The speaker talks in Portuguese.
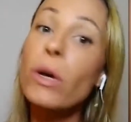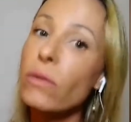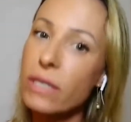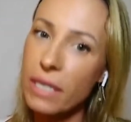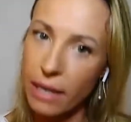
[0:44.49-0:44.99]

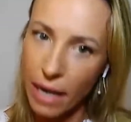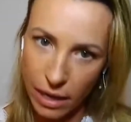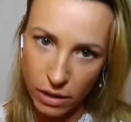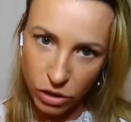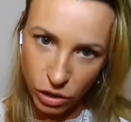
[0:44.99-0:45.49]
com
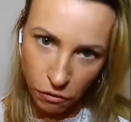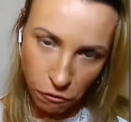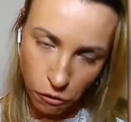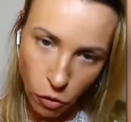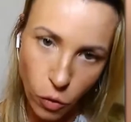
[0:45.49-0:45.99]
sinais de
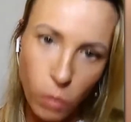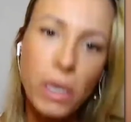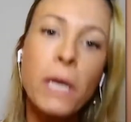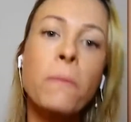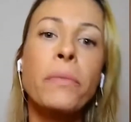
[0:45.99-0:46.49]

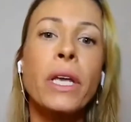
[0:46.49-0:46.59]
fome.